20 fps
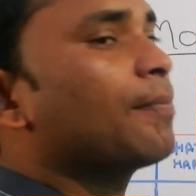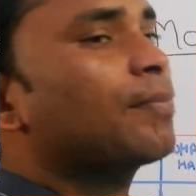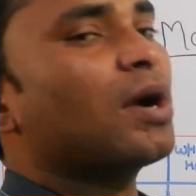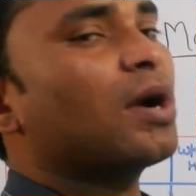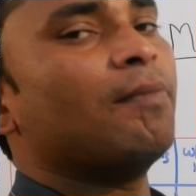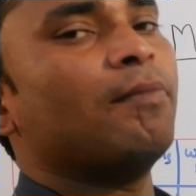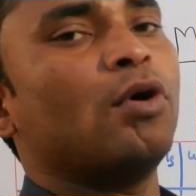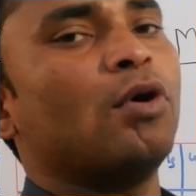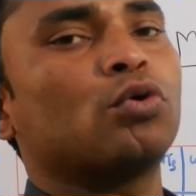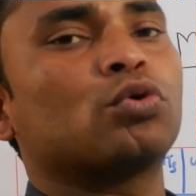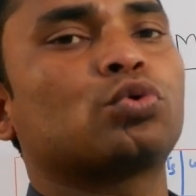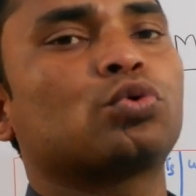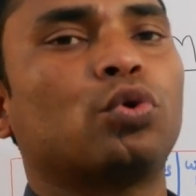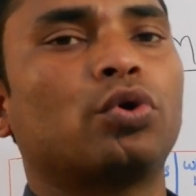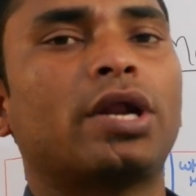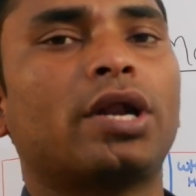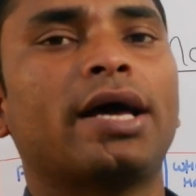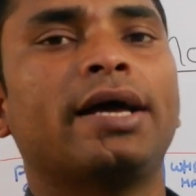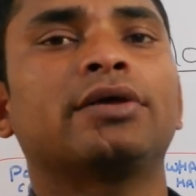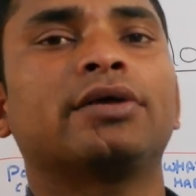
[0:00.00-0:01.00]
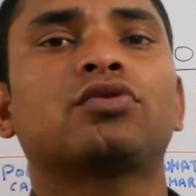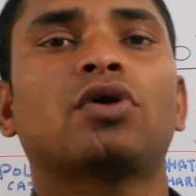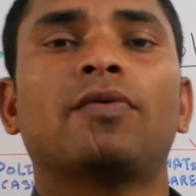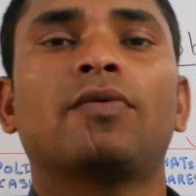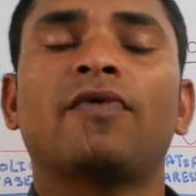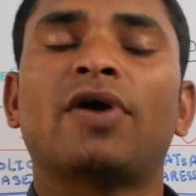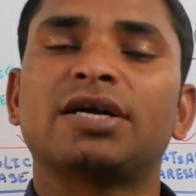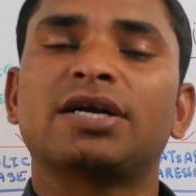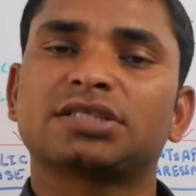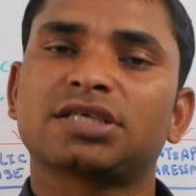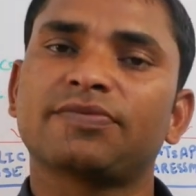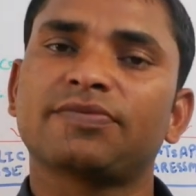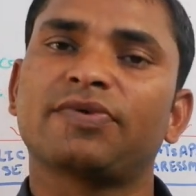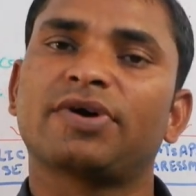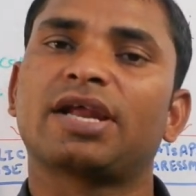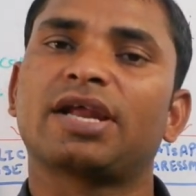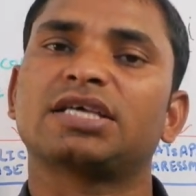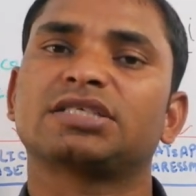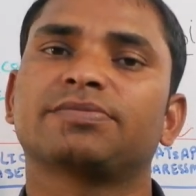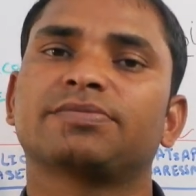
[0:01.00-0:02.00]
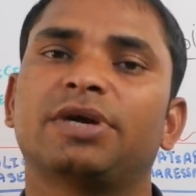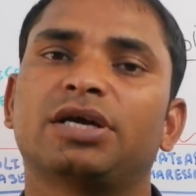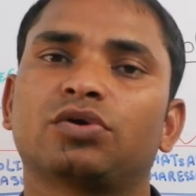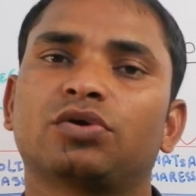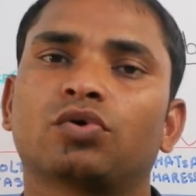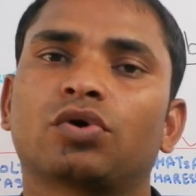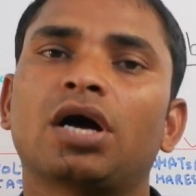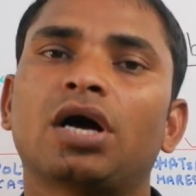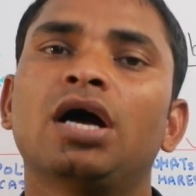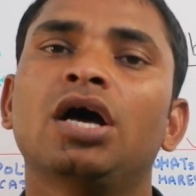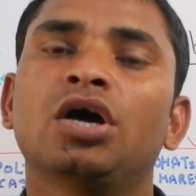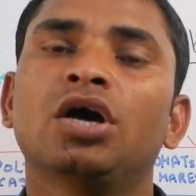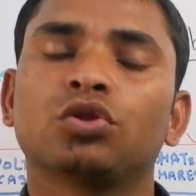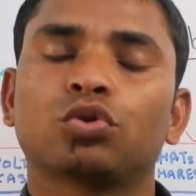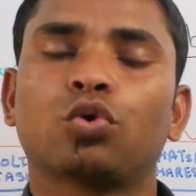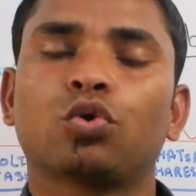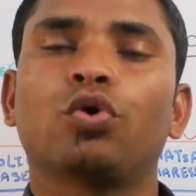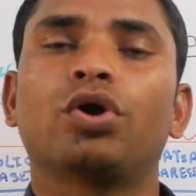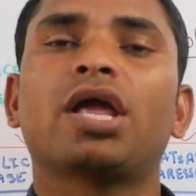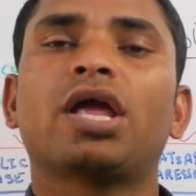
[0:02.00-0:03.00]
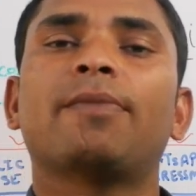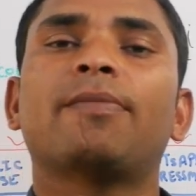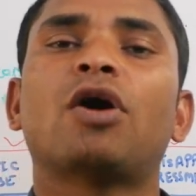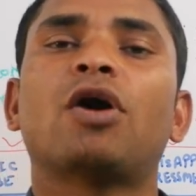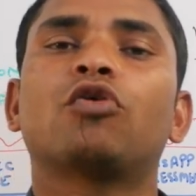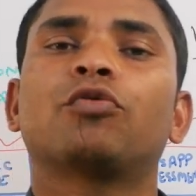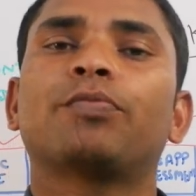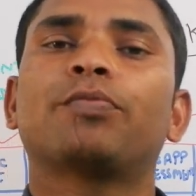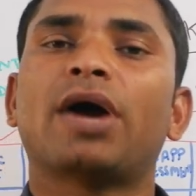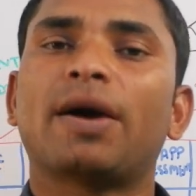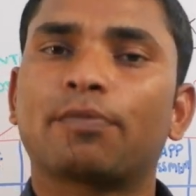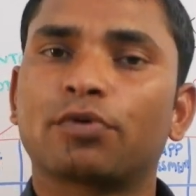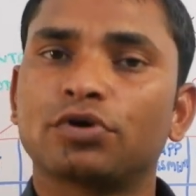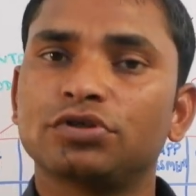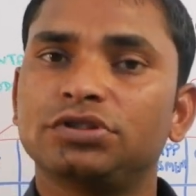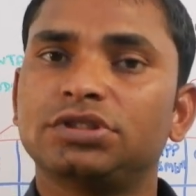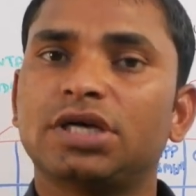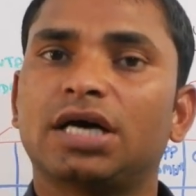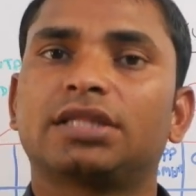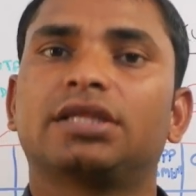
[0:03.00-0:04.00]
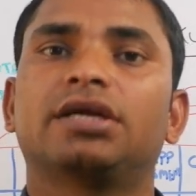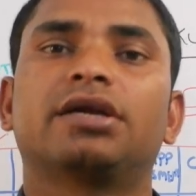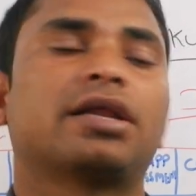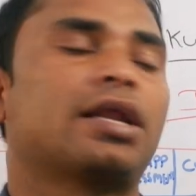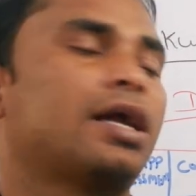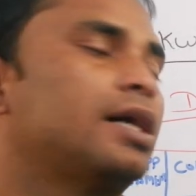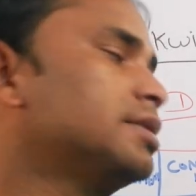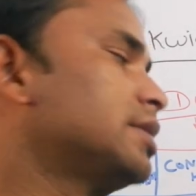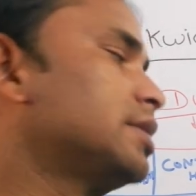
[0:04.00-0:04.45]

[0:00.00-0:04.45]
आपका अमाउंट थोड़ा है तो व्हाट्सअप हरासमेंट होगा थोड़े अमाउंट पे आपको ज़्यादा डरा